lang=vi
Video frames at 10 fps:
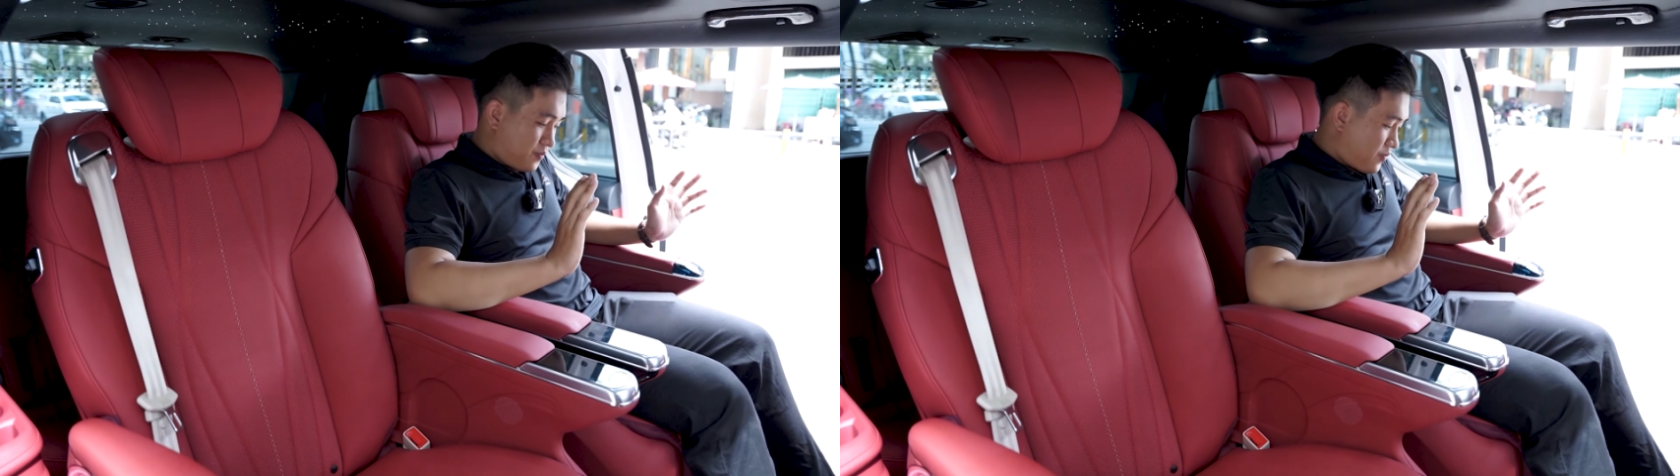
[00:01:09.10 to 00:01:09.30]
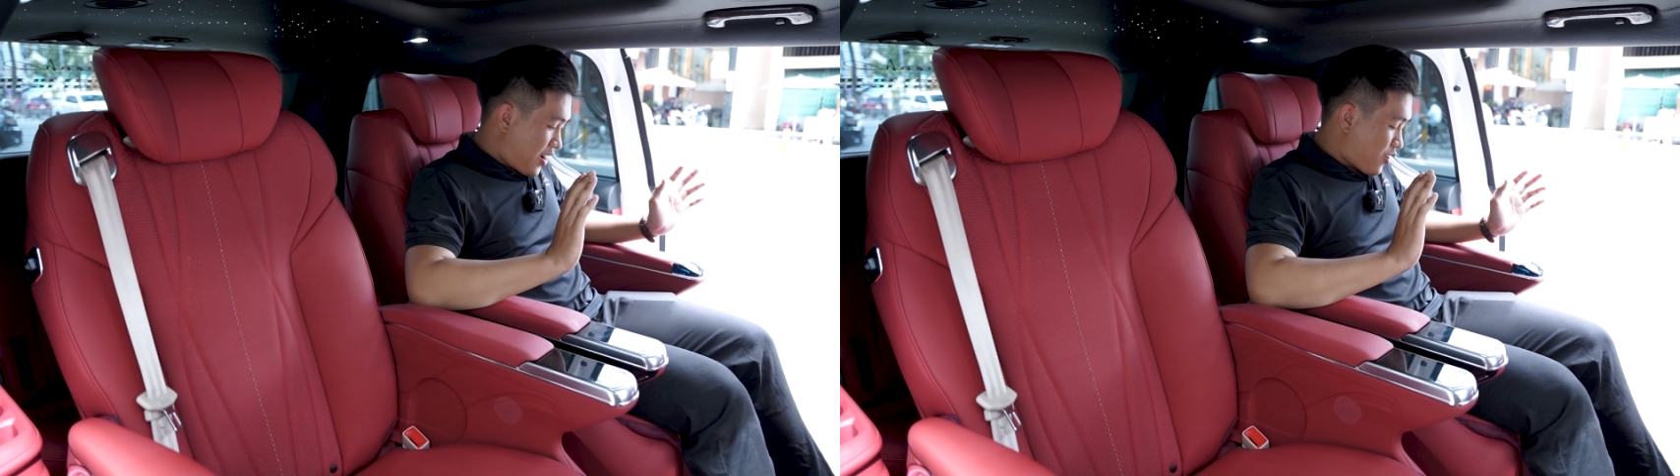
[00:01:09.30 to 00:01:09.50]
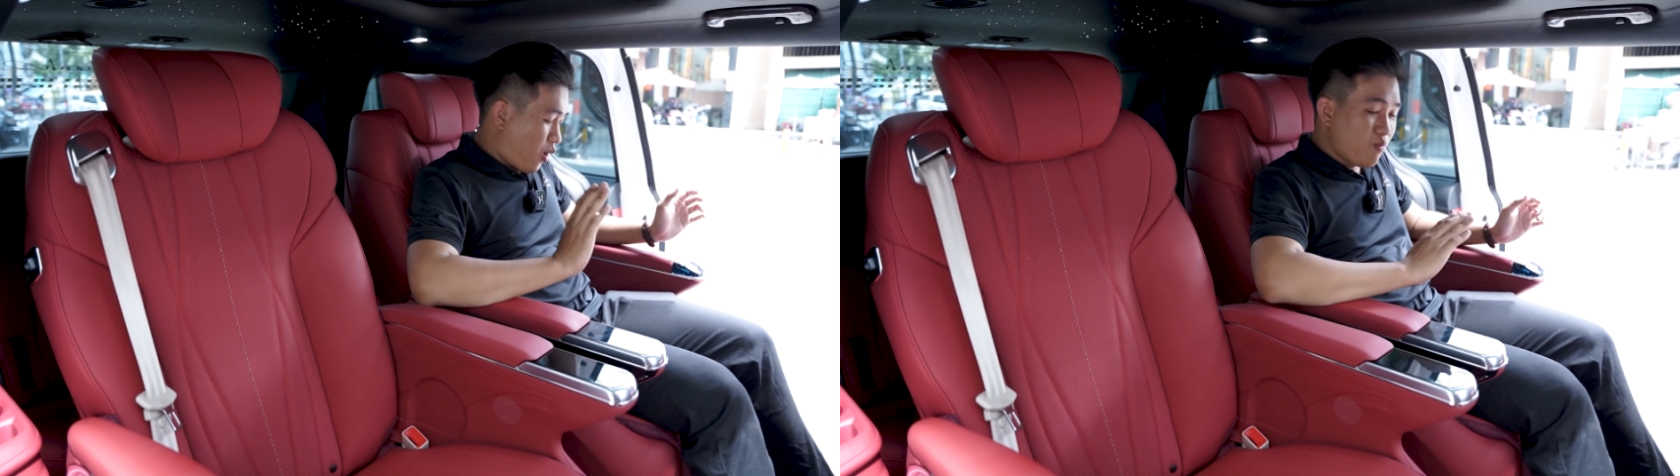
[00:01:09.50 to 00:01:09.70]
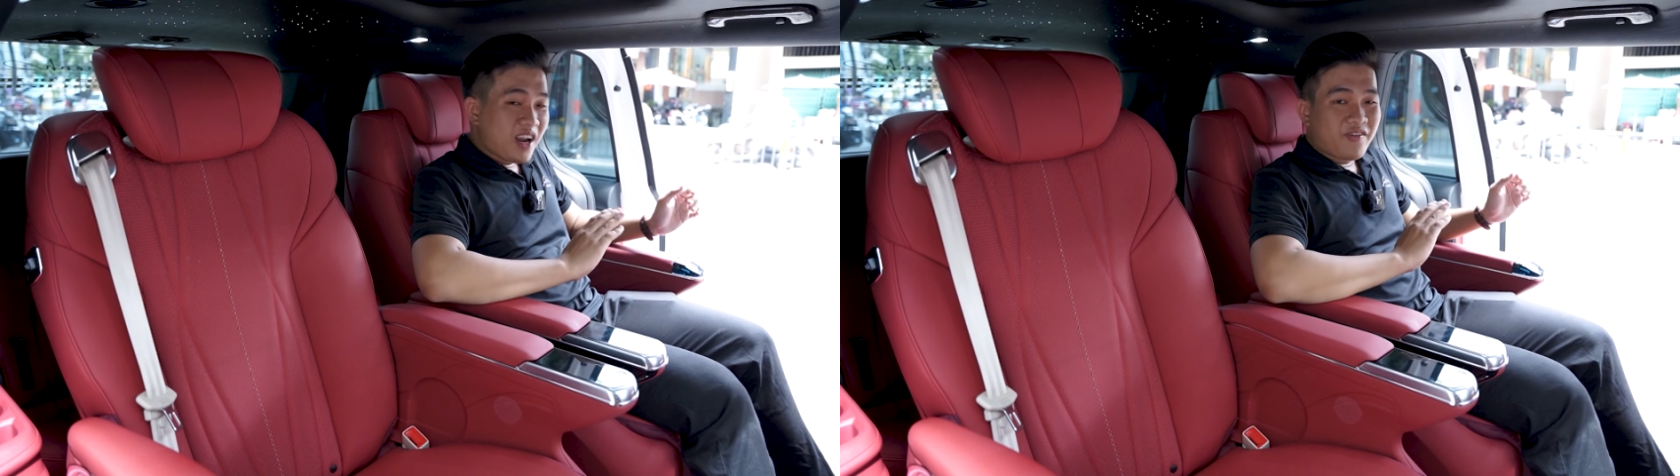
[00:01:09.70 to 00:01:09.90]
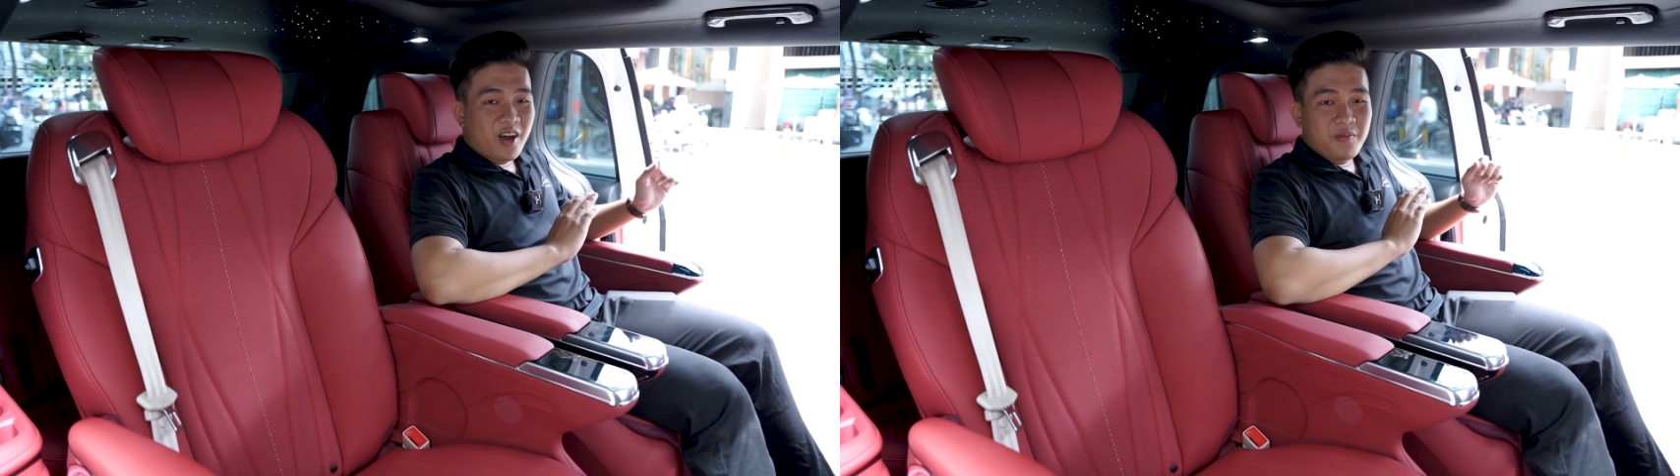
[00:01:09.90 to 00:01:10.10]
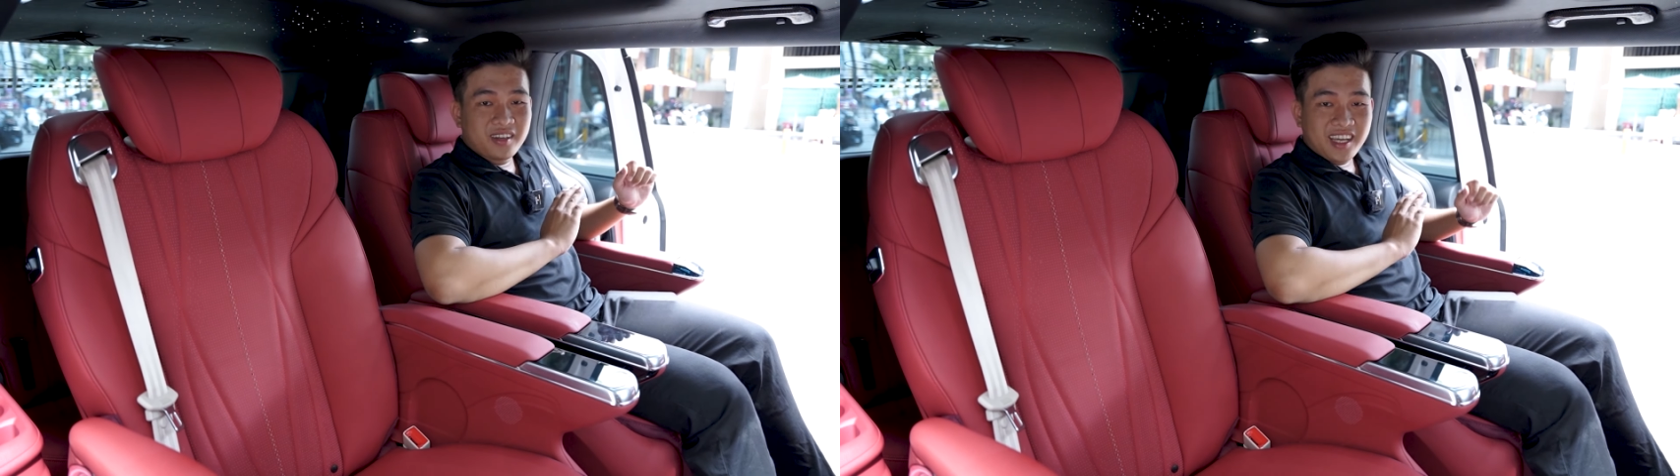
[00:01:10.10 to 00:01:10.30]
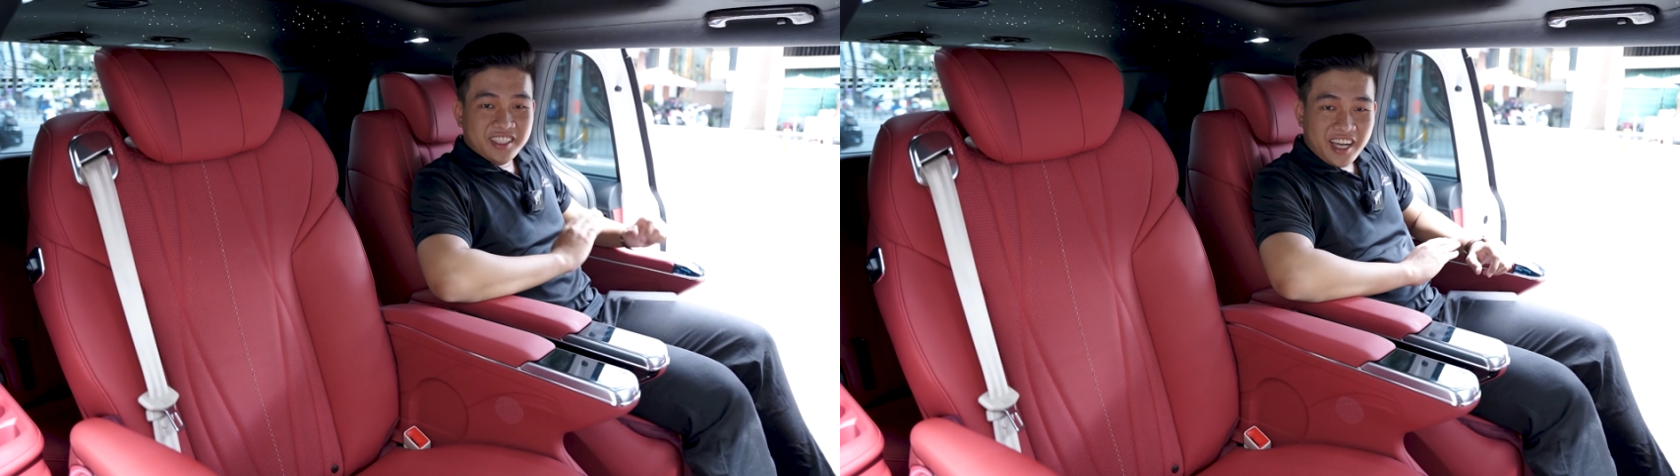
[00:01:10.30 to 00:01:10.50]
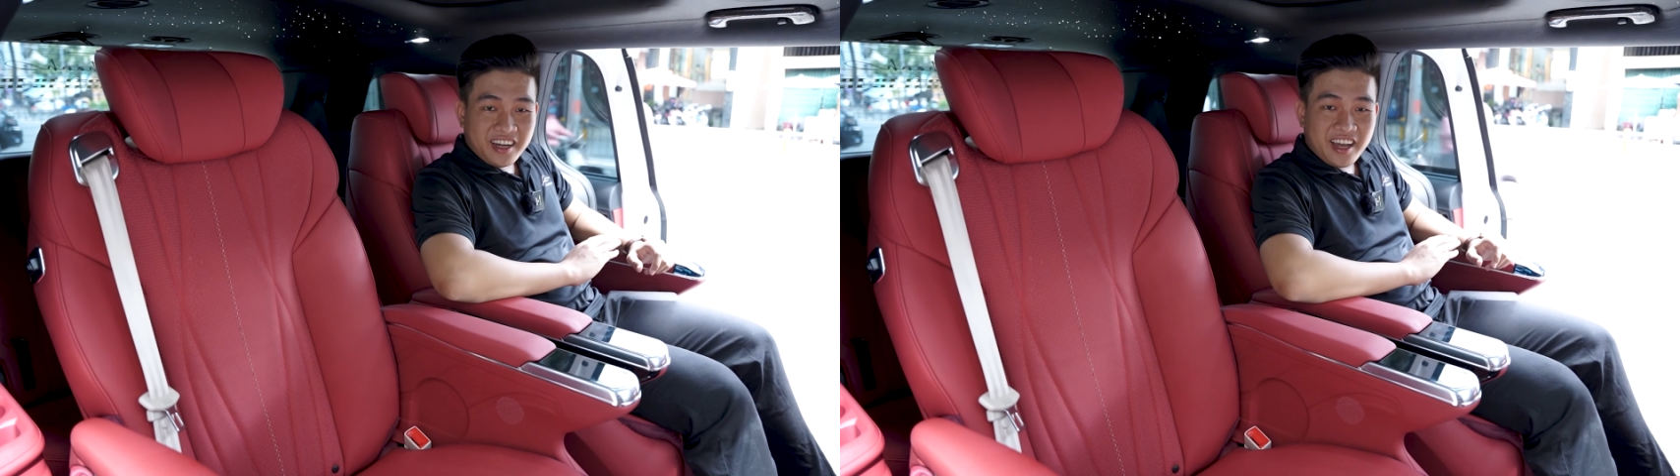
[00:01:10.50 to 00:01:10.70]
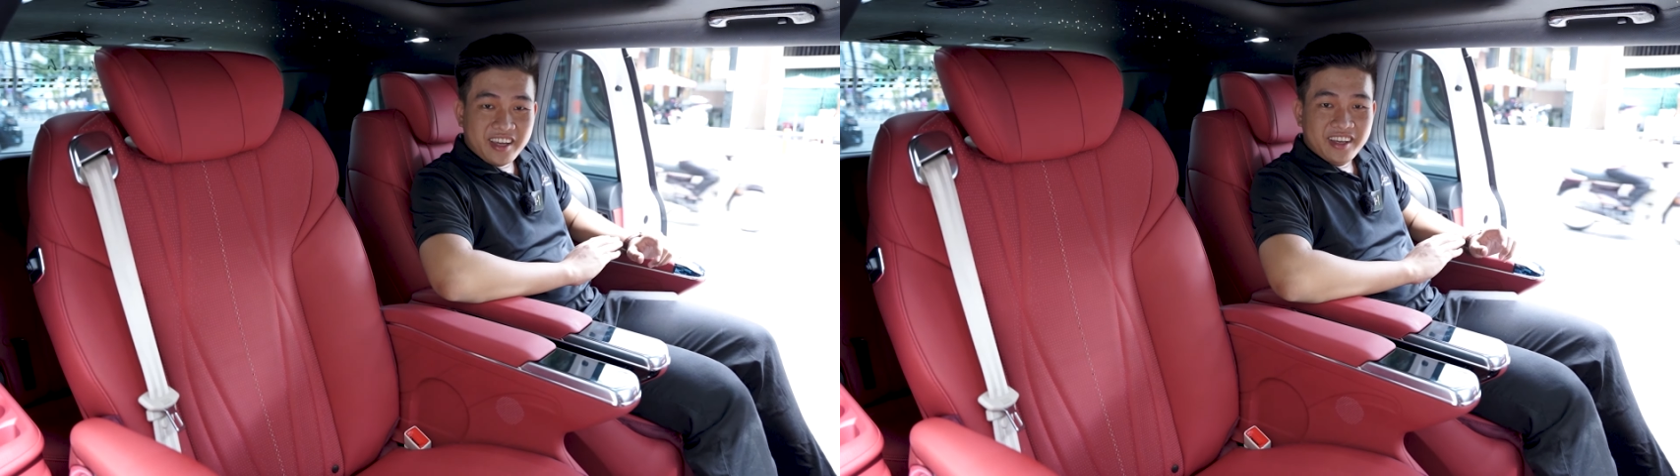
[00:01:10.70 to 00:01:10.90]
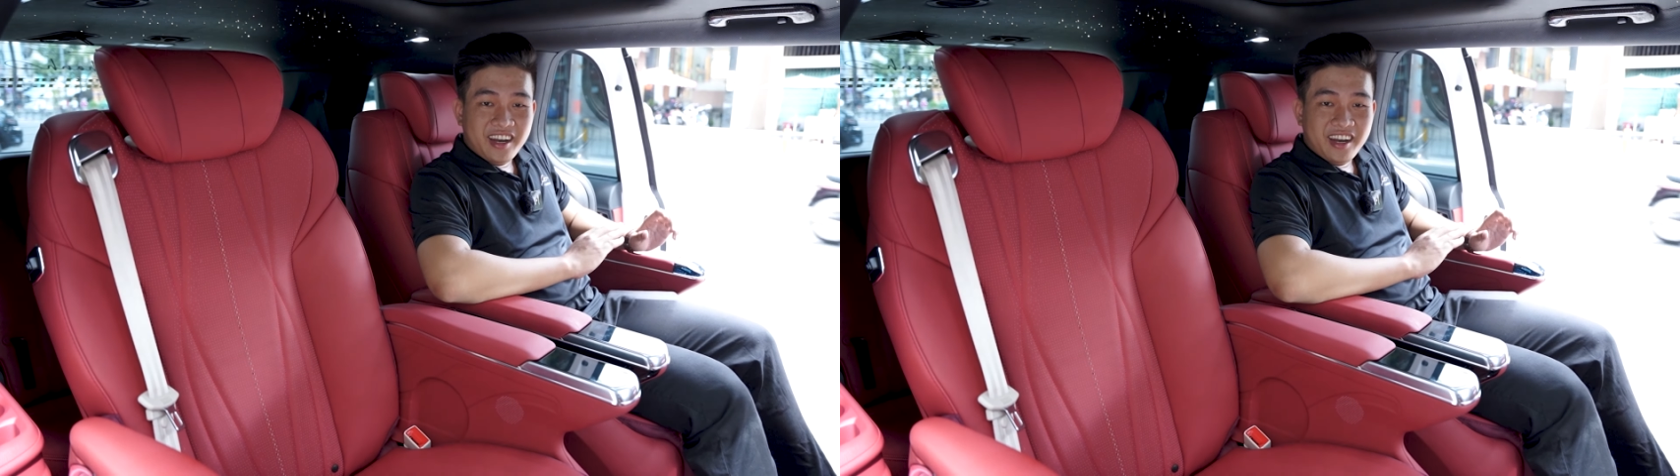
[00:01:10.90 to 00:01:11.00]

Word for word: Và cũng là phần bên tay trái này